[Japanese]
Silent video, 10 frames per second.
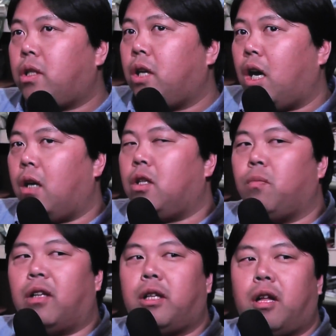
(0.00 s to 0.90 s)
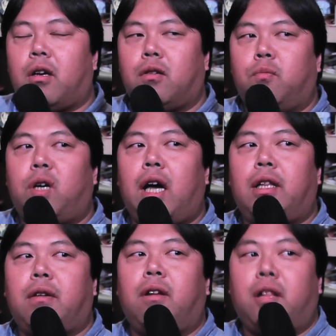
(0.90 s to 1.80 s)
たちがいつも温かく迎え
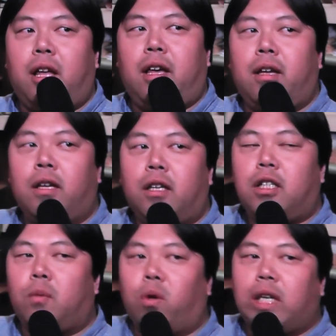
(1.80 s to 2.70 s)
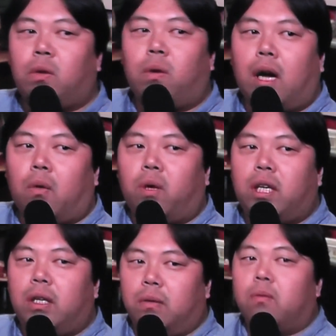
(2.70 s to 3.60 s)
てくれていつもお茶とか
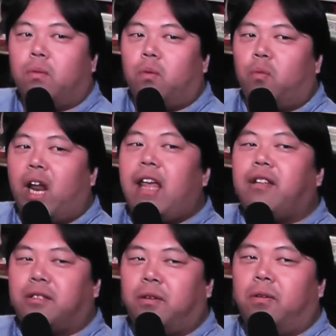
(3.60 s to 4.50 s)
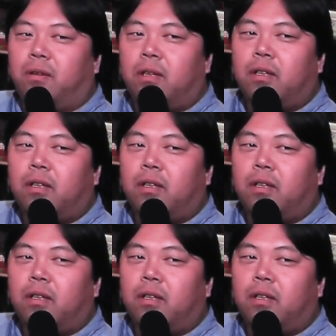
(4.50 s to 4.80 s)
コーヒーもらえるんですよ